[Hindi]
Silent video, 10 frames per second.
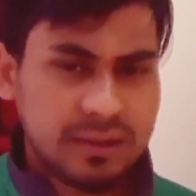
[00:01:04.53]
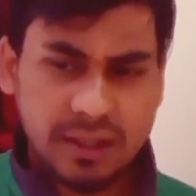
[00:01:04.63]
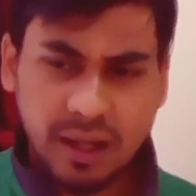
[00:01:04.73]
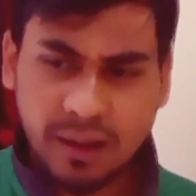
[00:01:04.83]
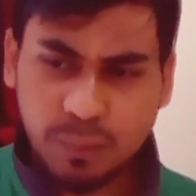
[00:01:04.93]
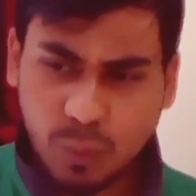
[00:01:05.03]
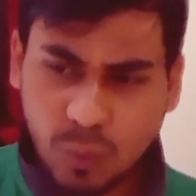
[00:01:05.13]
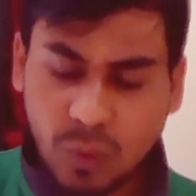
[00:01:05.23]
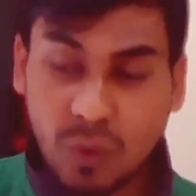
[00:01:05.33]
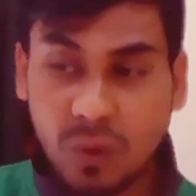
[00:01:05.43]
ये
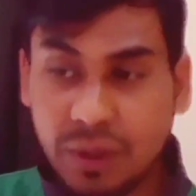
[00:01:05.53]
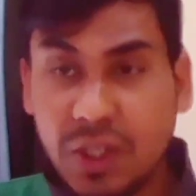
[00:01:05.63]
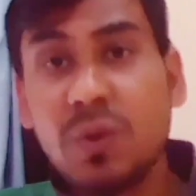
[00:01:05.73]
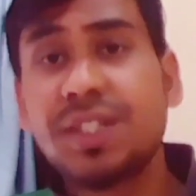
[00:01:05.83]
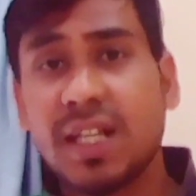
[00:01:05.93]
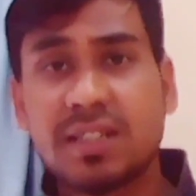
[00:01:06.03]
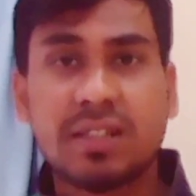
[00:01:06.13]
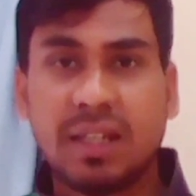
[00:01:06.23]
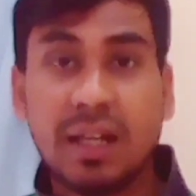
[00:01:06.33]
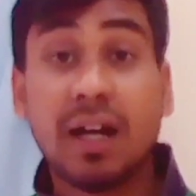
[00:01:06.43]
आपको
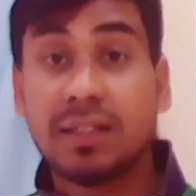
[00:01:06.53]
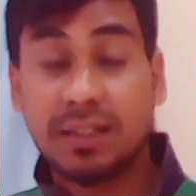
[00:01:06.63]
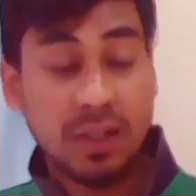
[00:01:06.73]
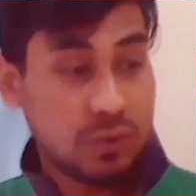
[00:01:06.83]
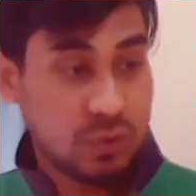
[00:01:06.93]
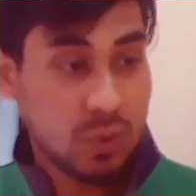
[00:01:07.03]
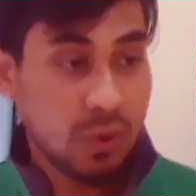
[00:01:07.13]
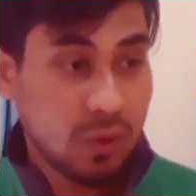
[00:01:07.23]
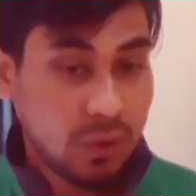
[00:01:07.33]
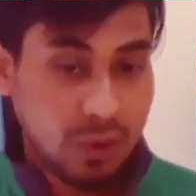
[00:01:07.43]
यूनिसेक्स कहा जाता है
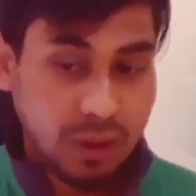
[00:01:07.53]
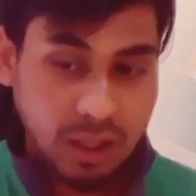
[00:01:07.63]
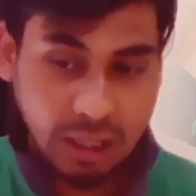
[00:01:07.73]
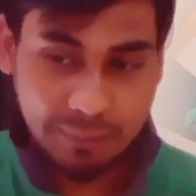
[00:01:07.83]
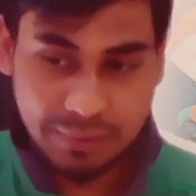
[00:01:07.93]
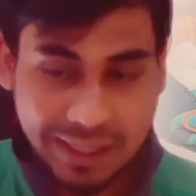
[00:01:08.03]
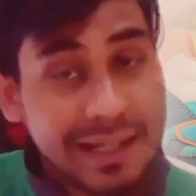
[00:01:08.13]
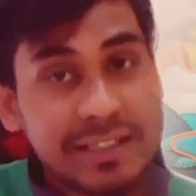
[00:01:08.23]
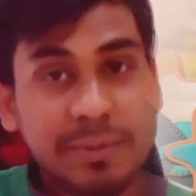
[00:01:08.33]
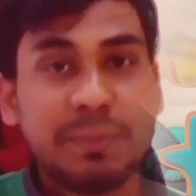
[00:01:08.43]
उसको आप
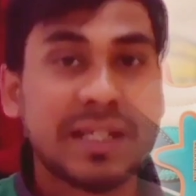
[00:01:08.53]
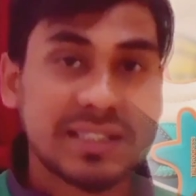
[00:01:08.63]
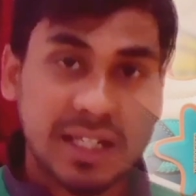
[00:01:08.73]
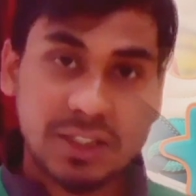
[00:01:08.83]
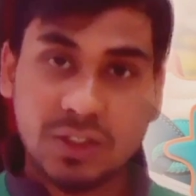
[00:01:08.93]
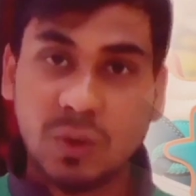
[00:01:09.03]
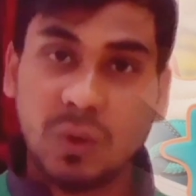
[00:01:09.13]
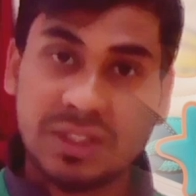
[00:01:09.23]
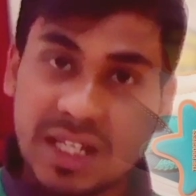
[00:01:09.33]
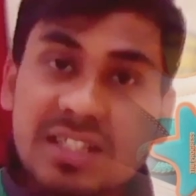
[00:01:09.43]
लेडीज़ भी पहन सकते
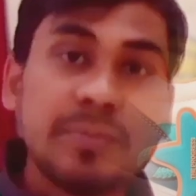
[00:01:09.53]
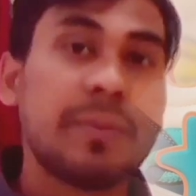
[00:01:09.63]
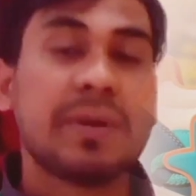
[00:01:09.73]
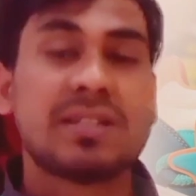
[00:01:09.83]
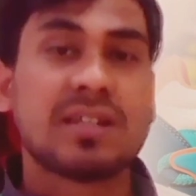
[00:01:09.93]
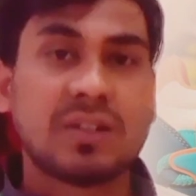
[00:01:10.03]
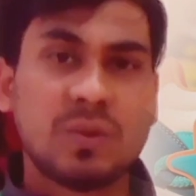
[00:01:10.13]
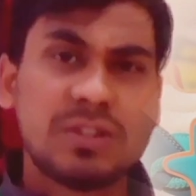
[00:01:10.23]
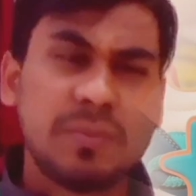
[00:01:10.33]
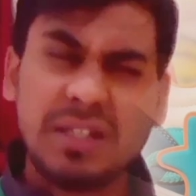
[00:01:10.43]
हो जेंट्स भी पहन
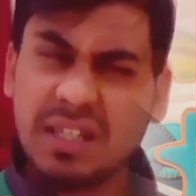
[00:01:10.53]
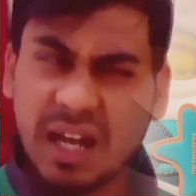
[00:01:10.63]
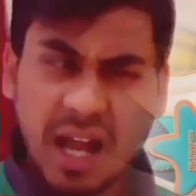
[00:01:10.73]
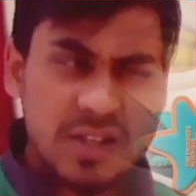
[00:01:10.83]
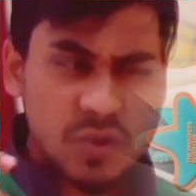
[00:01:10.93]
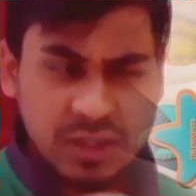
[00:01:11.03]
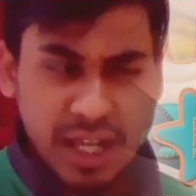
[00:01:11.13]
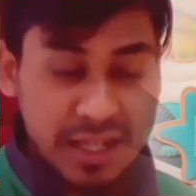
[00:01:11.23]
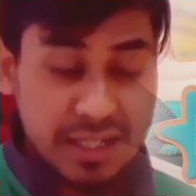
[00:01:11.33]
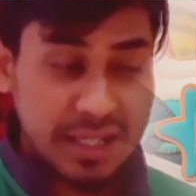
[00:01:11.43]
सकते हो इसमें ये ख़ास
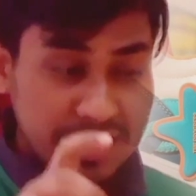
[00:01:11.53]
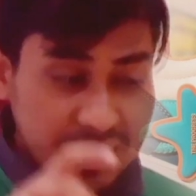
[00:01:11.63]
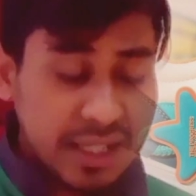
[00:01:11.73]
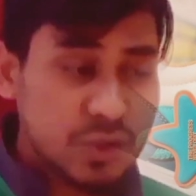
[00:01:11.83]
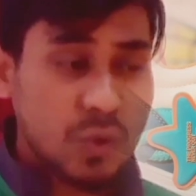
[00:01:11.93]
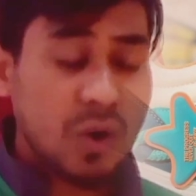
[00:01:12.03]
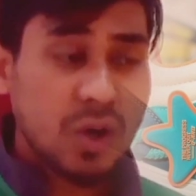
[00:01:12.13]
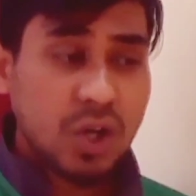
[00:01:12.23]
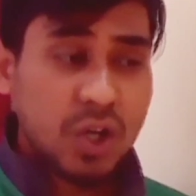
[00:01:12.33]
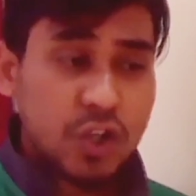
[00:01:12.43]
होता है कि ये जो
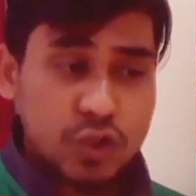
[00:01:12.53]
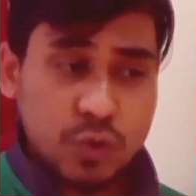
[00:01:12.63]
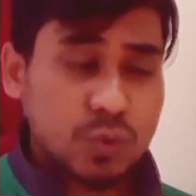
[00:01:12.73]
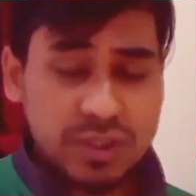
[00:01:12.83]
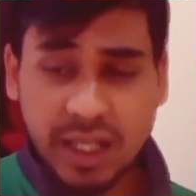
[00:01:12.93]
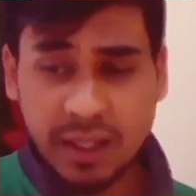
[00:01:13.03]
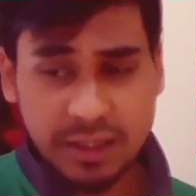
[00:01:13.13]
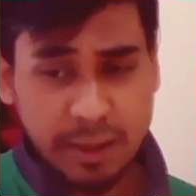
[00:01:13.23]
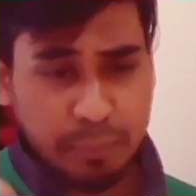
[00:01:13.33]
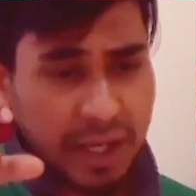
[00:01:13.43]
शूज़ है
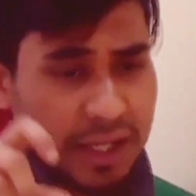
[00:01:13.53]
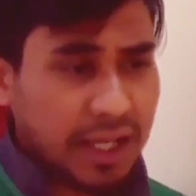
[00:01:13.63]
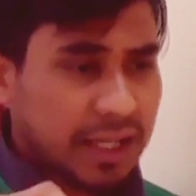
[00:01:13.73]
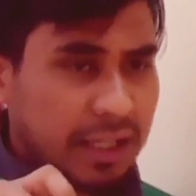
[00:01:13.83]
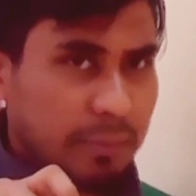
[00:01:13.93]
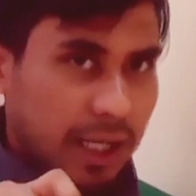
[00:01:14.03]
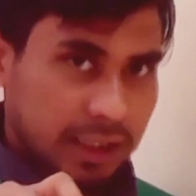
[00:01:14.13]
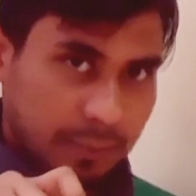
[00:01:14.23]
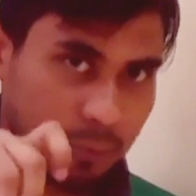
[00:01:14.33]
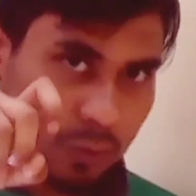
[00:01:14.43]
ये पहनने के
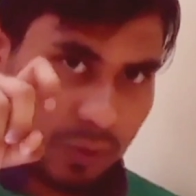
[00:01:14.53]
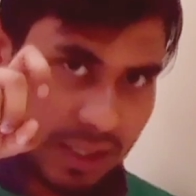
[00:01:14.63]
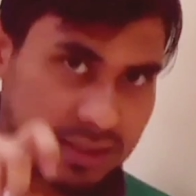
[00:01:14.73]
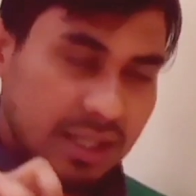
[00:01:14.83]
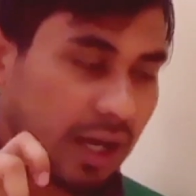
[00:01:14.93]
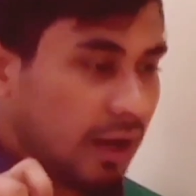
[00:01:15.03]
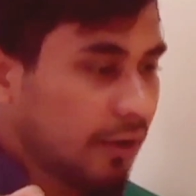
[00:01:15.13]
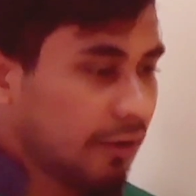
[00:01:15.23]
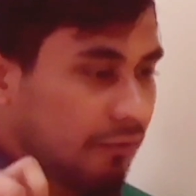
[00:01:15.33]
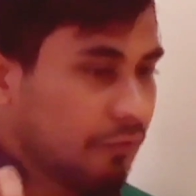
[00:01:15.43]
बाद आपको ऐसा
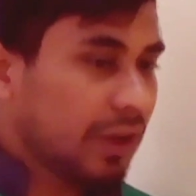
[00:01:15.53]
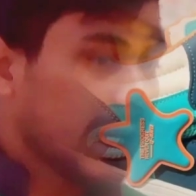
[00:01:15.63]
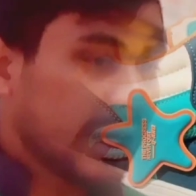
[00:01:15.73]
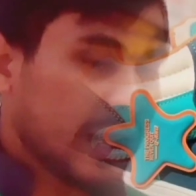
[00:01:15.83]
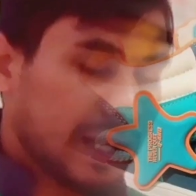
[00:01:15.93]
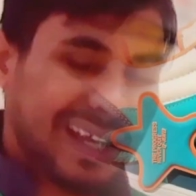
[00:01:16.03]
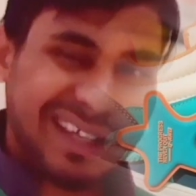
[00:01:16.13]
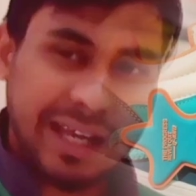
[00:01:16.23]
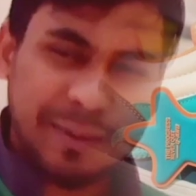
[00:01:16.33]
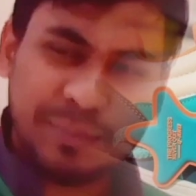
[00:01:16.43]
फील कराएगा
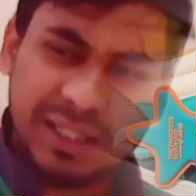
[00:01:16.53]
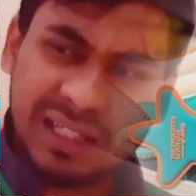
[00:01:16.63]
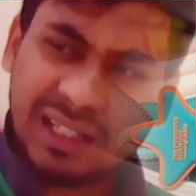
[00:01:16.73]
कि आप